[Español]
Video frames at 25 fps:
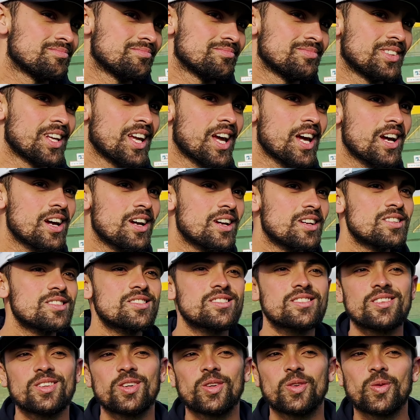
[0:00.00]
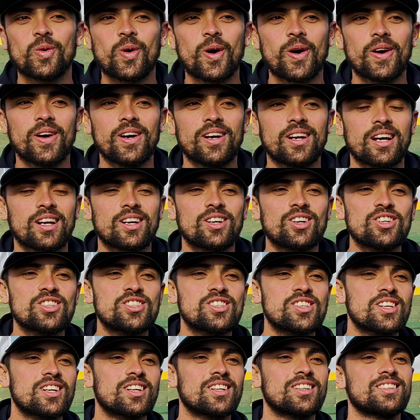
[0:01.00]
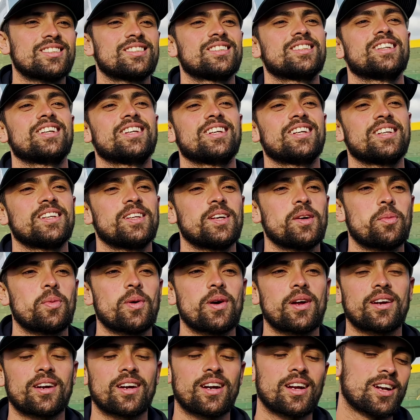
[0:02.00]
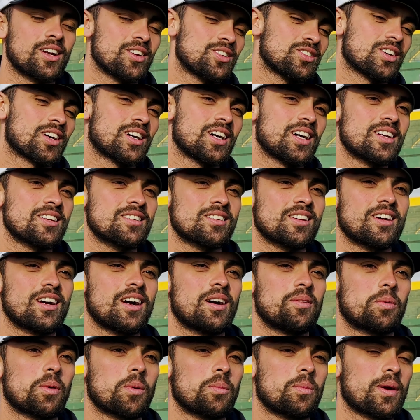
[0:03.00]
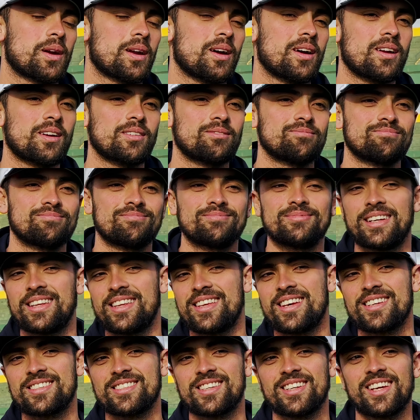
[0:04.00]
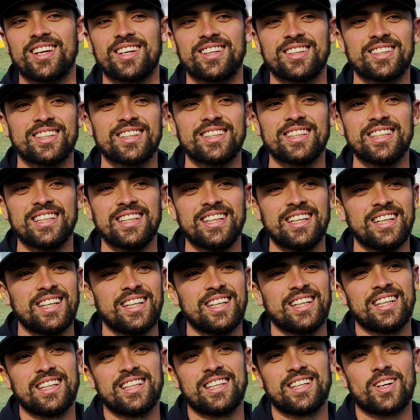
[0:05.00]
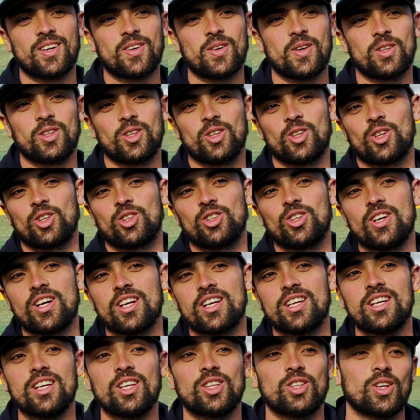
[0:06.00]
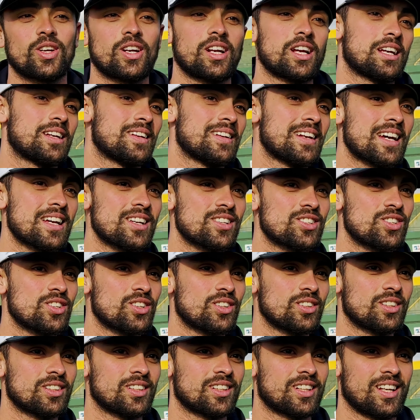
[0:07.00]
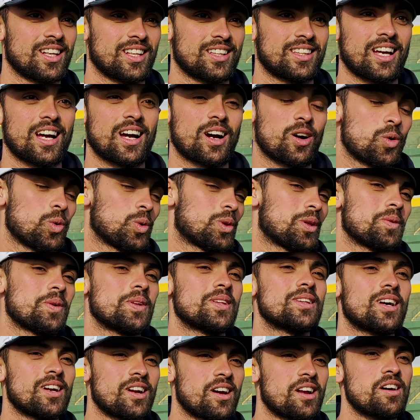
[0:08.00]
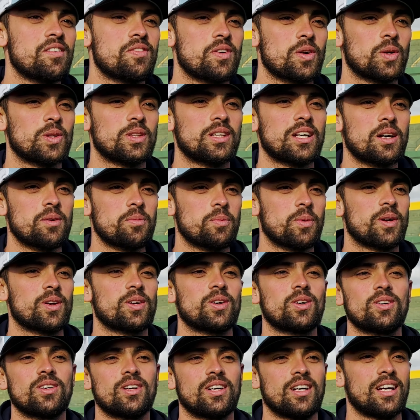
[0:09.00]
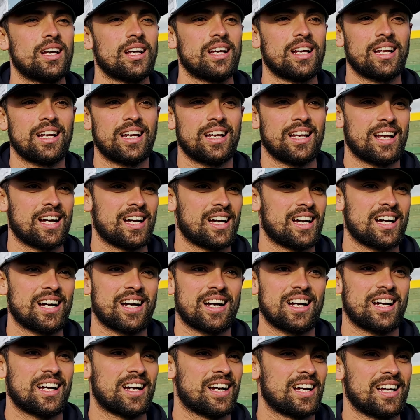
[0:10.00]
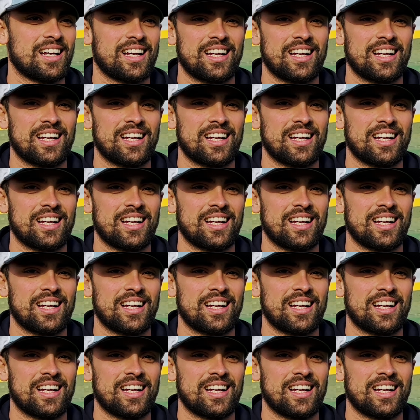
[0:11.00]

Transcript: 10, 9 de la noche y después regreso a casa a preparar mi día siguiente. Cuando no estoy aquí, estoy en el gimnasio, que está justamente al lado de la facultad, pero la,